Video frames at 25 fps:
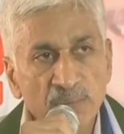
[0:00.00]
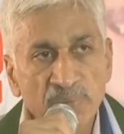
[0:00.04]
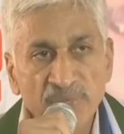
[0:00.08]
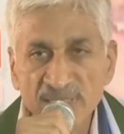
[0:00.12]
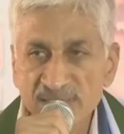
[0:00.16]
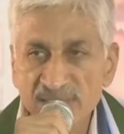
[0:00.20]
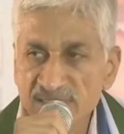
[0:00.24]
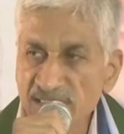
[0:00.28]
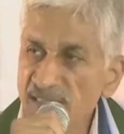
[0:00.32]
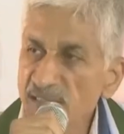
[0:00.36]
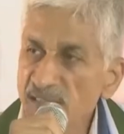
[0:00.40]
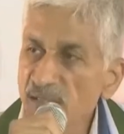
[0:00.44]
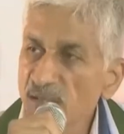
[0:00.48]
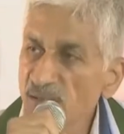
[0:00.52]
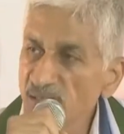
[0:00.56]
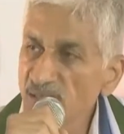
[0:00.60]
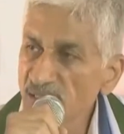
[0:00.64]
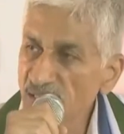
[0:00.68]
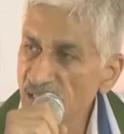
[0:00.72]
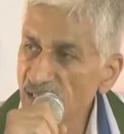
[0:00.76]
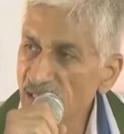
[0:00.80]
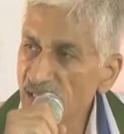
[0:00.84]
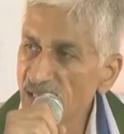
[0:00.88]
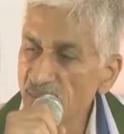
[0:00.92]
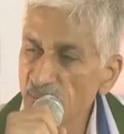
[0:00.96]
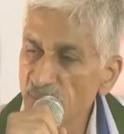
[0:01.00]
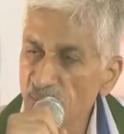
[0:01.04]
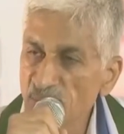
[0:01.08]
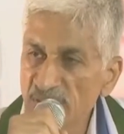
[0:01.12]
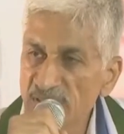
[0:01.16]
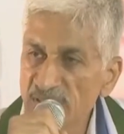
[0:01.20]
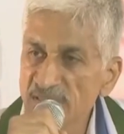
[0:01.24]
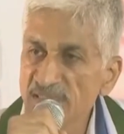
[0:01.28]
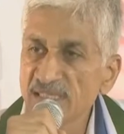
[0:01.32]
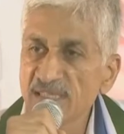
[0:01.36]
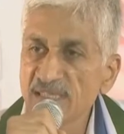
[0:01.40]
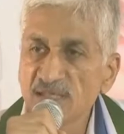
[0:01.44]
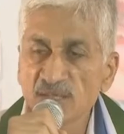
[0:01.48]
బడ్జెట్లో
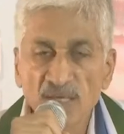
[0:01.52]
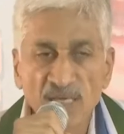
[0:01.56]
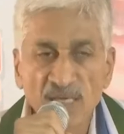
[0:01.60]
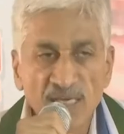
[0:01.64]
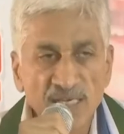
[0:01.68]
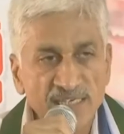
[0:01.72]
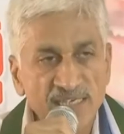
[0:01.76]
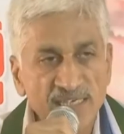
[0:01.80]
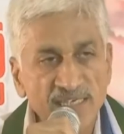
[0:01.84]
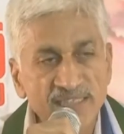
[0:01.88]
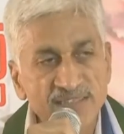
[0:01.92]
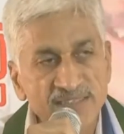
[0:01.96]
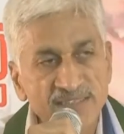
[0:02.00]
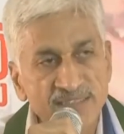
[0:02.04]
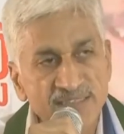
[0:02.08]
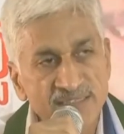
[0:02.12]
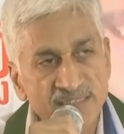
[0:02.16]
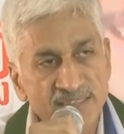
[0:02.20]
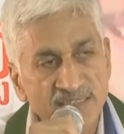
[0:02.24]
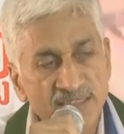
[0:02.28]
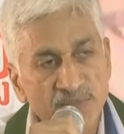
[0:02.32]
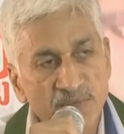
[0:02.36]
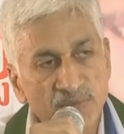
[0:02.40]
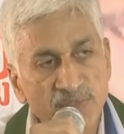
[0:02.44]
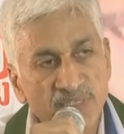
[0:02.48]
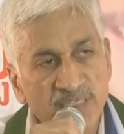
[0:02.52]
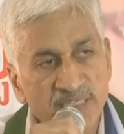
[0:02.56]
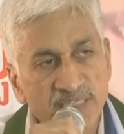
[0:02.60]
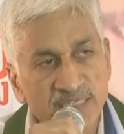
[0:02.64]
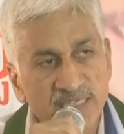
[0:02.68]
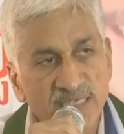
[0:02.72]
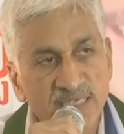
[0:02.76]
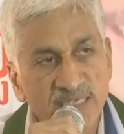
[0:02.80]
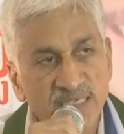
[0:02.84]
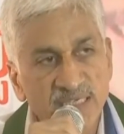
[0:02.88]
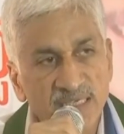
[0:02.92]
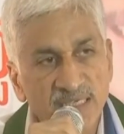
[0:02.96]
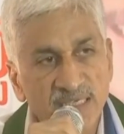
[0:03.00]
బడ్జెట్లో అలొకేట్
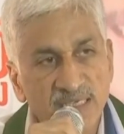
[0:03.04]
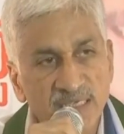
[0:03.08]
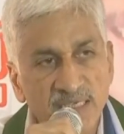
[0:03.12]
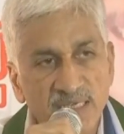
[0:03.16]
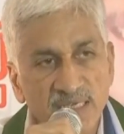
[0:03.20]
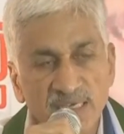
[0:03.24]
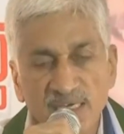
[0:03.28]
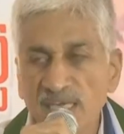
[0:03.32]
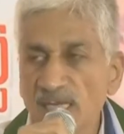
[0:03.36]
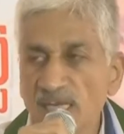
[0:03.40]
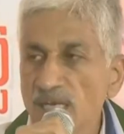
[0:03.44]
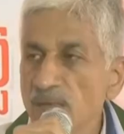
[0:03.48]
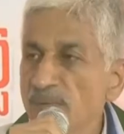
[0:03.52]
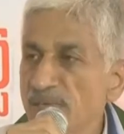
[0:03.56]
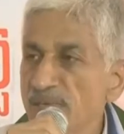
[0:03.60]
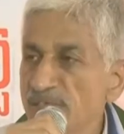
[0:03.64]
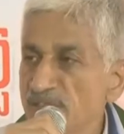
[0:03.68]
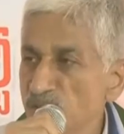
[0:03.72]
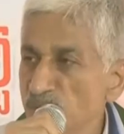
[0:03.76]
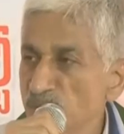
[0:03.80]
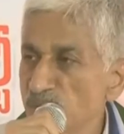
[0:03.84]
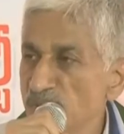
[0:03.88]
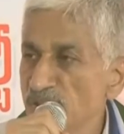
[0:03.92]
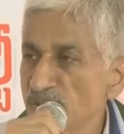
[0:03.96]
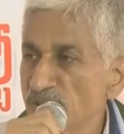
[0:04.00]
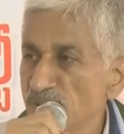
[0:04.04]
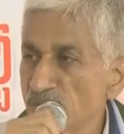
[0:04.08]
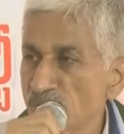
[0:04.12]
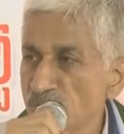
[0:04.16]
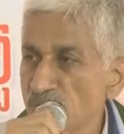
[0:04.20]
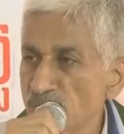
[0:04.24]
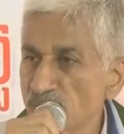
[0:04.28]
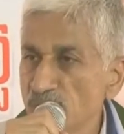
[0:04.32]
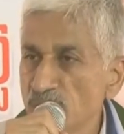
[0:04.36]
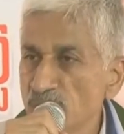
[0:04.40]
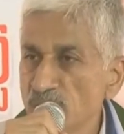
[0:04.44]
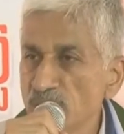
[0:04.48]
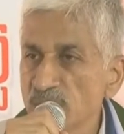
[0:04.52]
చేసినటువంటి నలభై తొమ్మిది
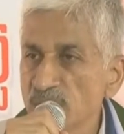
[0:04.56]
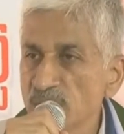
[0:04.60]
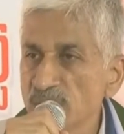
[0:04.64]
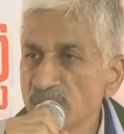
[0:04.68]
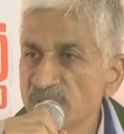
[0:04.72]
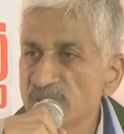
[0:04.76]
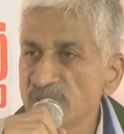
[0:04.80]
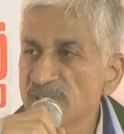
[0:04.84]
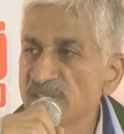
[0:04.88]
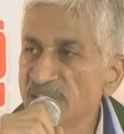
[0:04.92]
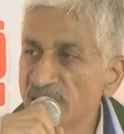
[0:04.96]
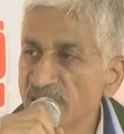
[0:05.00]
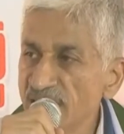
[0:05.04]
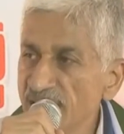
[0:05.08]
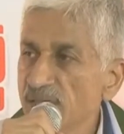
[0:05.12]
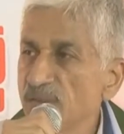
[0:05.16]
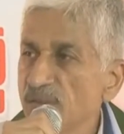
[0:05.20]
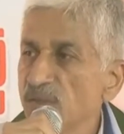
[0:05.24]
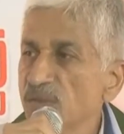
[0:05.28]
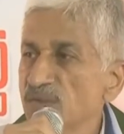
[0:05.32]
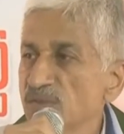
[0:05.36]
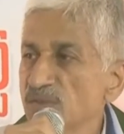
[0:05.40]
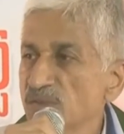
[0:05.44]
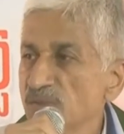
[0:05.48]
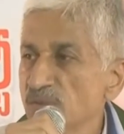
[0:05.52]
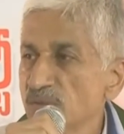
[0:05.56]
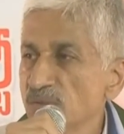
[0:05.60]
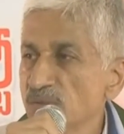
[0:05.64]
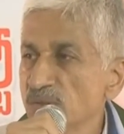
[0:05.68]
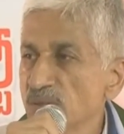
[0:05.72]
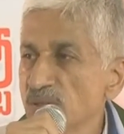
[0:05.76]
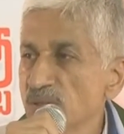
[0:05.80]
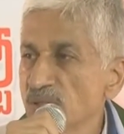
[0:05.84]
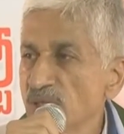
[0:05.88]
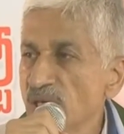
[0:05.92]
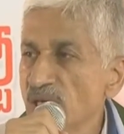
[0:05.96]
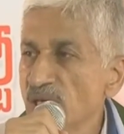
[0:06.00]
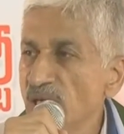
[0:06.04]
కోట్లు దేనికోసం
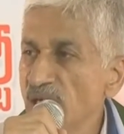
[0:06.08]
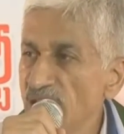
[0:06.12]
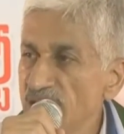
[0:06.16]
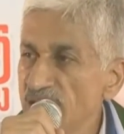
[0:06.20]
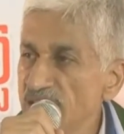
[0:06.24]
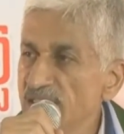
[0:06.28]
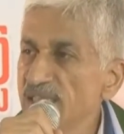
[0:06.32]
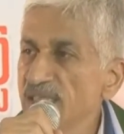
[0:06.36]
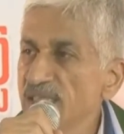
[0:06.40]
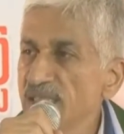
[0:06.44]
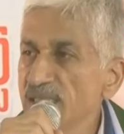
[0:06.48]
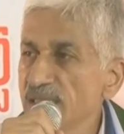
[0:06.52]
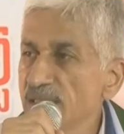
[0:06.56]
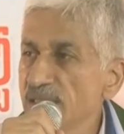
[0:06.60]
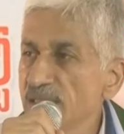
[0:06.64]
అది